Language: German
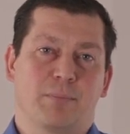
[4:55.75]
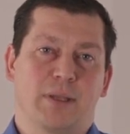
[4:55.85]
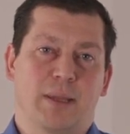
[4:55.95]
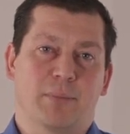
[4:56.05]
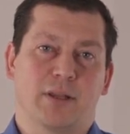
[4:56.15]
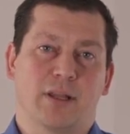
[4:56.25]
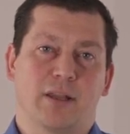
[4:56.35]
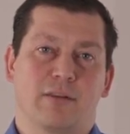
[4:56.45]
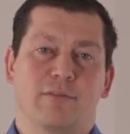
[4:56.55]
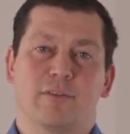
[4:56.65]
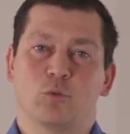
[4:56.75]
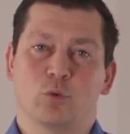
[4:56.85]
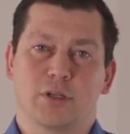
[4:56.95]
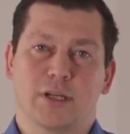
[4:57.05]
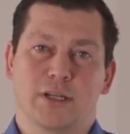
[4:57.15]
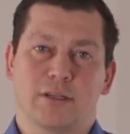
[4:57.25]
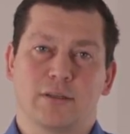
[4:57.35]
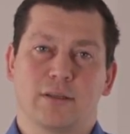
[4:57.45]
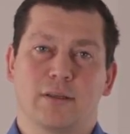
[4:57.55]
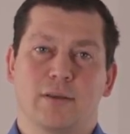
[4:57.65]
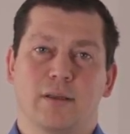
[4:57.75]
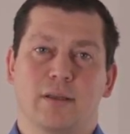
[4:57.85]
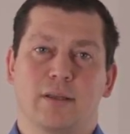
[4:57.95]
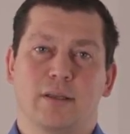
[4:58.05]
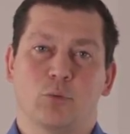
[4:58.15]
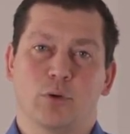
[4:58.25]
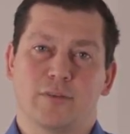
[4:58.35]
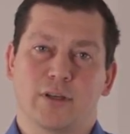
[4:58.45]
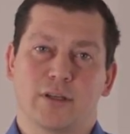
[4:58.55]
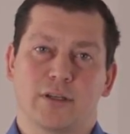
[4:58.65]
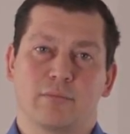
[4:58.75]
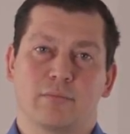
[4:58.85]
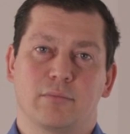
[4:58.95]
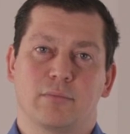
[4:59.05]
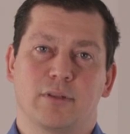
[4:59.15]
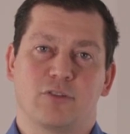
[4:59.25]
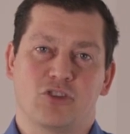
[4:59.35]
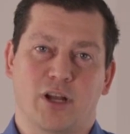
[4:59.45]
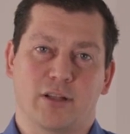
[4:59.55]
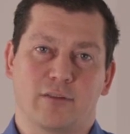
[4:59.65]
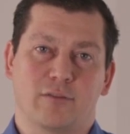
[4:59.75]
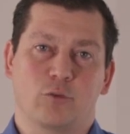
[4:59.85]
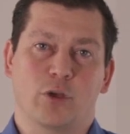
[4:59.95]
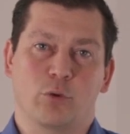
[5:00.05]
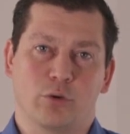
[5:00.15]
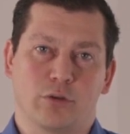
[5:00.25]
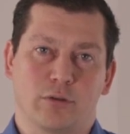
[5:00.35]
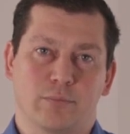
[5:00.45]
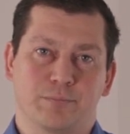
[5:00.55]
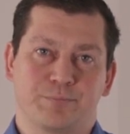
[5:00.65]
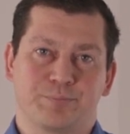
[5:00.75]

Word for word: mit dem man dann versuchen kann, die Ursache des Schadens zu ergründen.